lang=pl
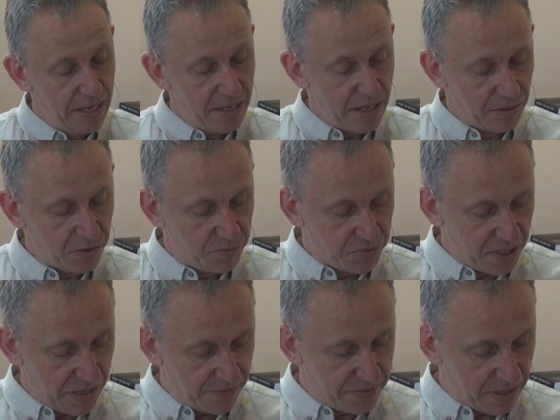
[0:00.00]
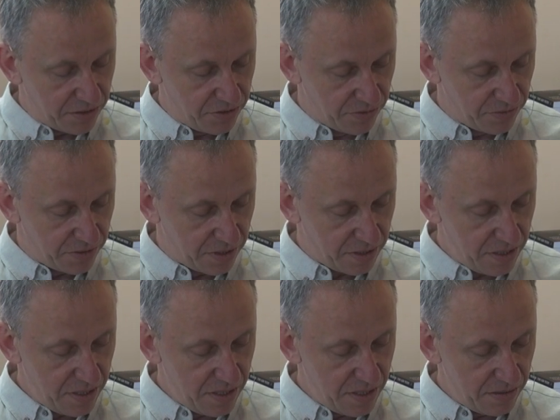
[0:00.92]
Jako sprzedawca książek
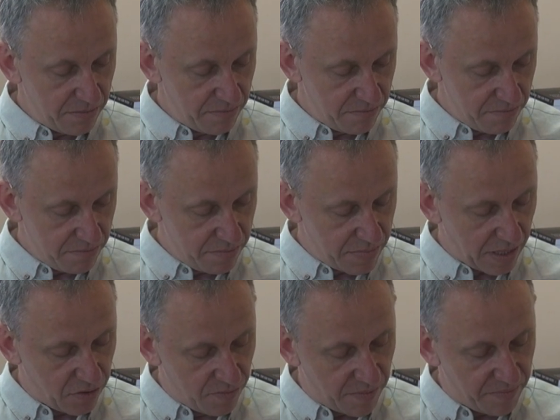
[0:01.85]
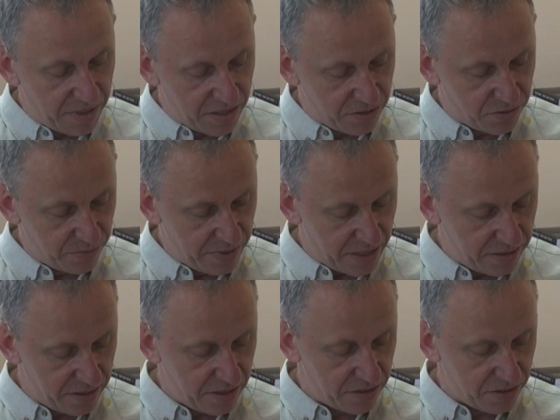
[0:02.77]
i taką mam teraz
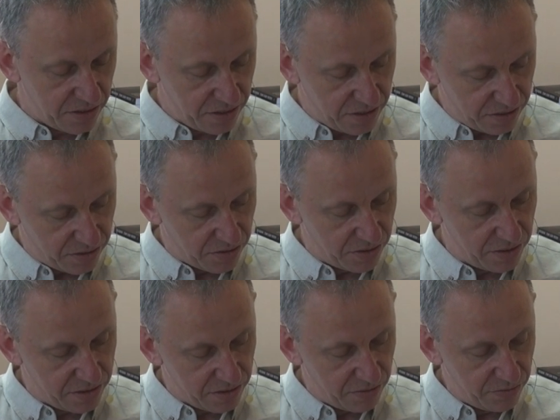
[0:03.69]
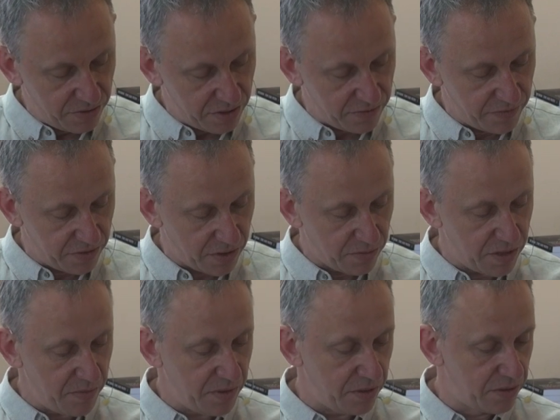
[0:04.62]
sugestię, że historycy, ludzie z
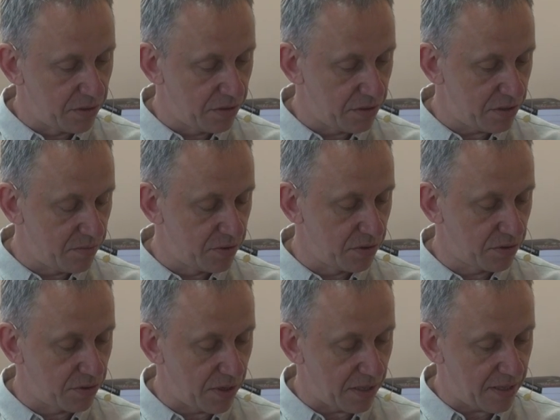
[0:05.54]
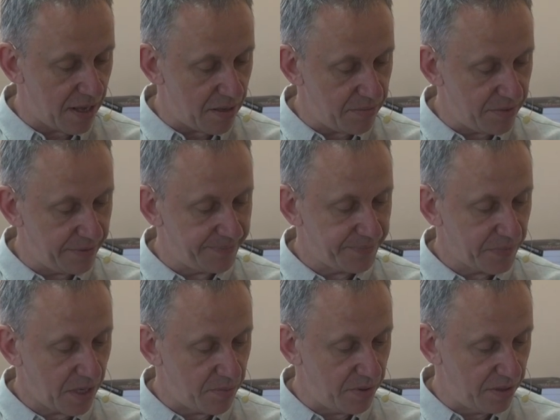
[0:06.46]
wykształceniem historycznym, z doktoratami,
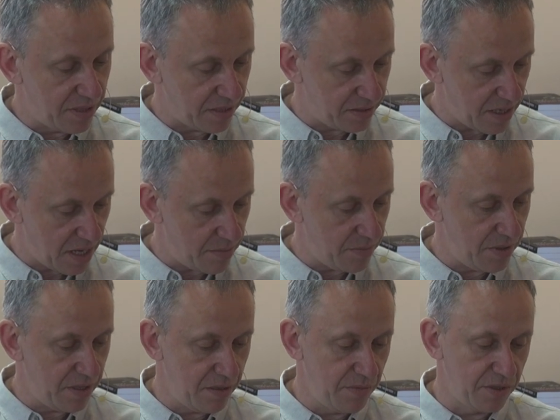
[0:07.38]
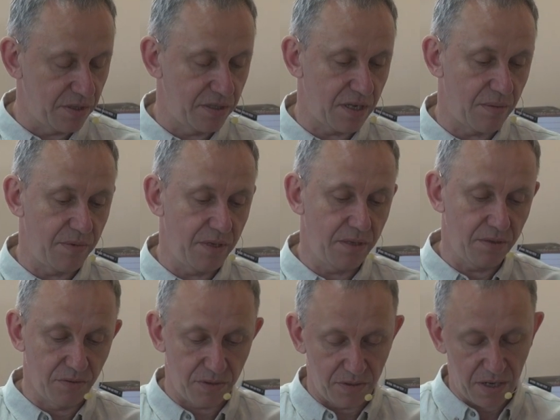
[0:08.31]
habilitacjami, innymi rzeczami,
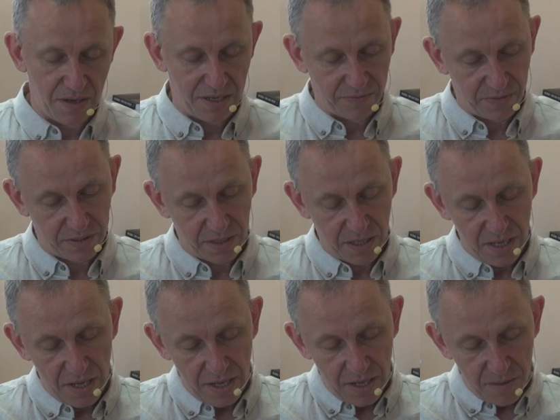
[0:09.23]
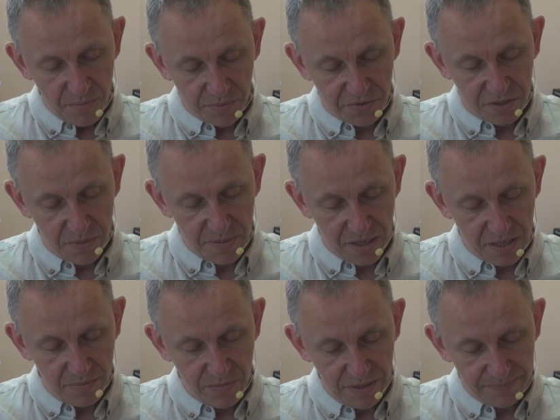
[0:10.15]
do, no, na nazwisk
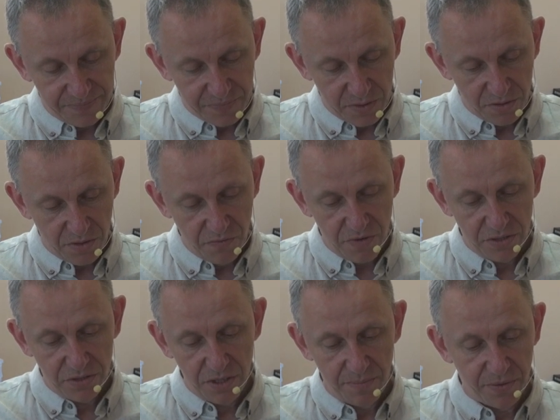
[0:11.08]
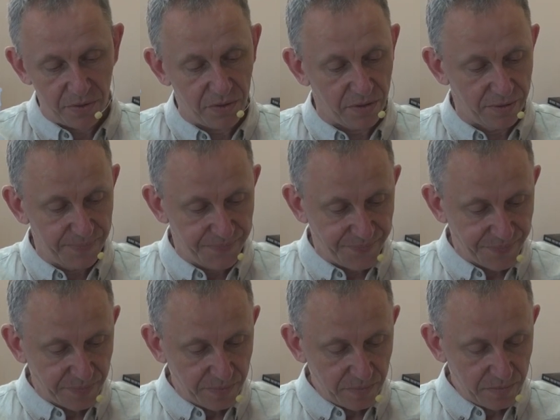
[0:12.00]
poprzyczepianymi, są właśnie po to,
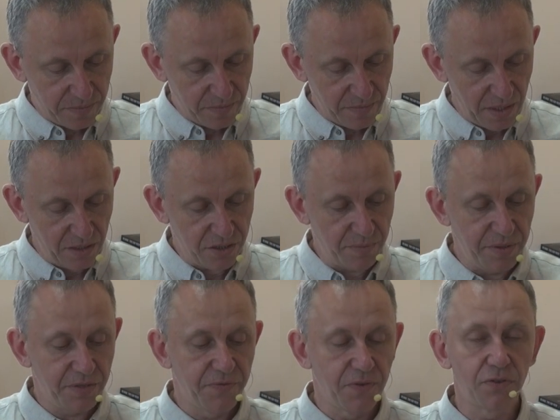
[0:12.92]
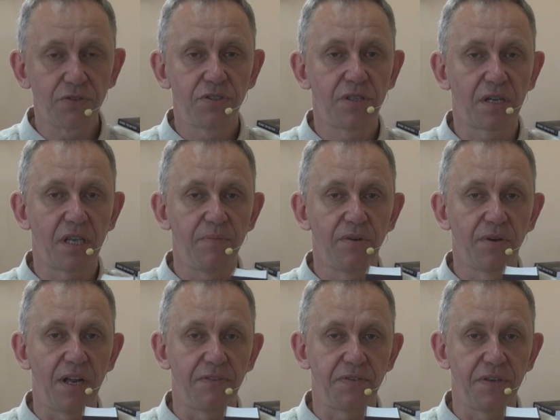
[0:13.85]
żeby tworzyć takie
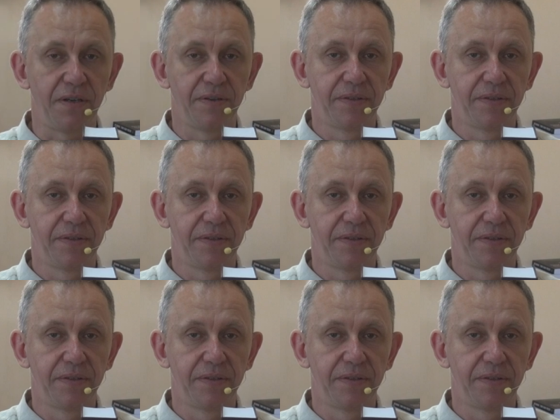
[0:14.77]
biografie.